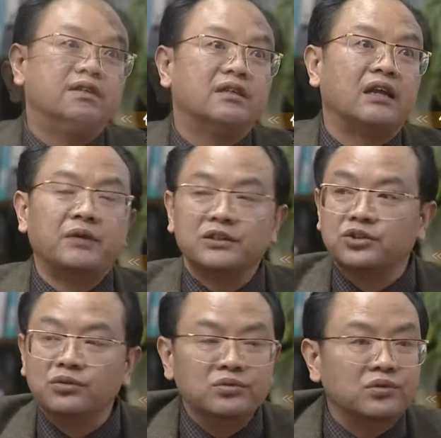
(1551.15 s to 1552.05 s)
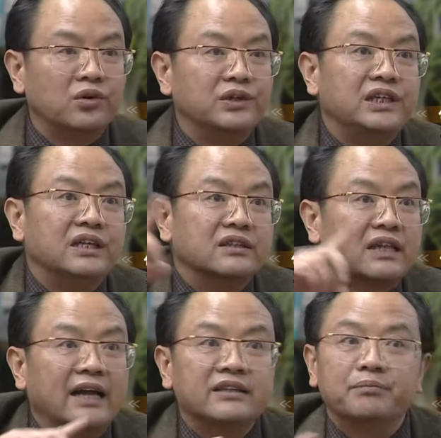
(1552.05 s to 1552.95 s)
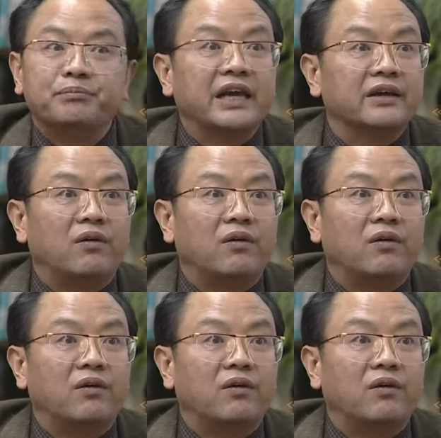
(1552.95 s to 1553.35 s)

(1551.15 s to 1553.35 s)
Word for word: 那么中国影坛的百